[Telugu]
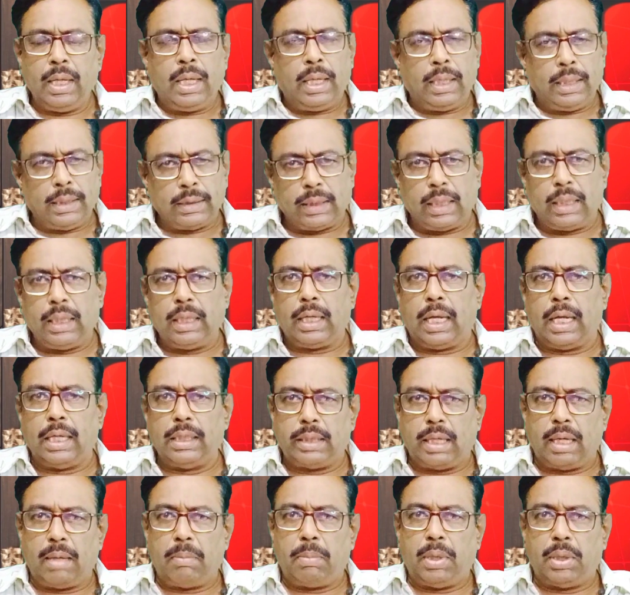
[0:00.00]
నిజానికి
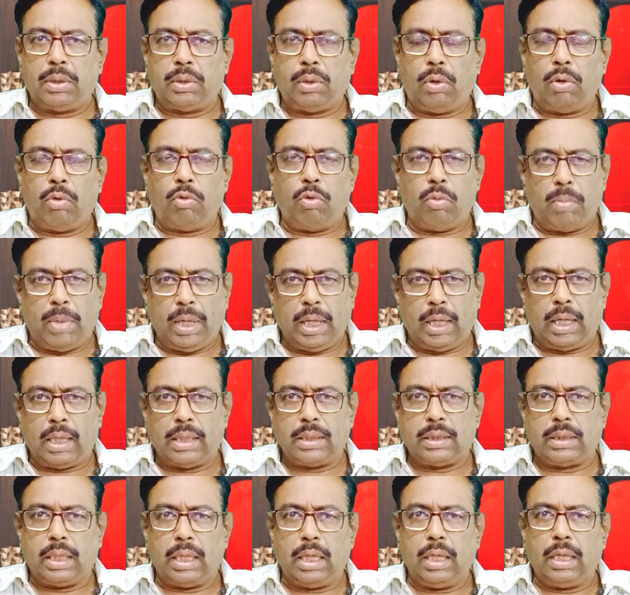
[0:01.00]
హైదరాబాదులో ఉమ్మడి
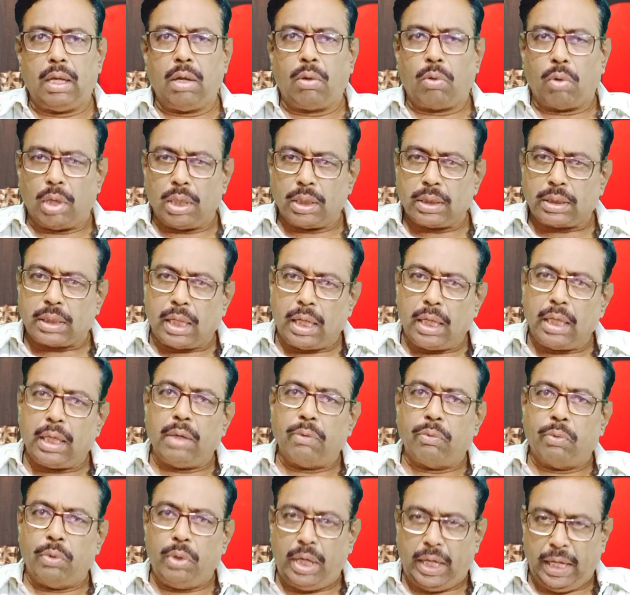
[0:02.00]
రాజధానిగా కొనసాగి
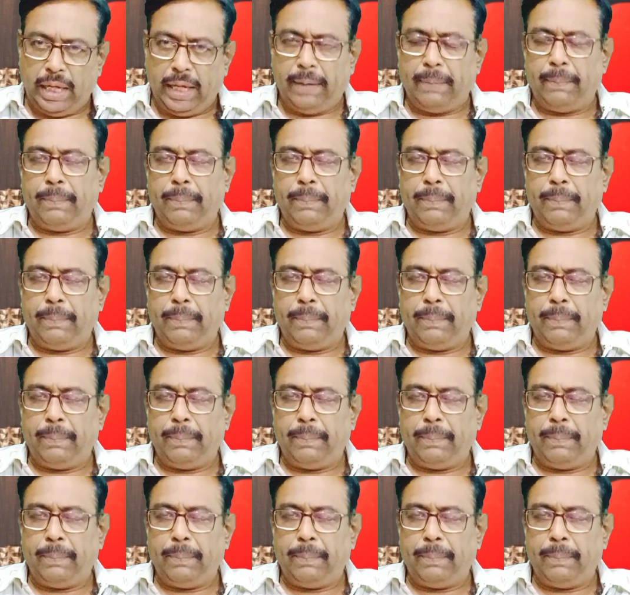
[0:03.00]
ఉంటే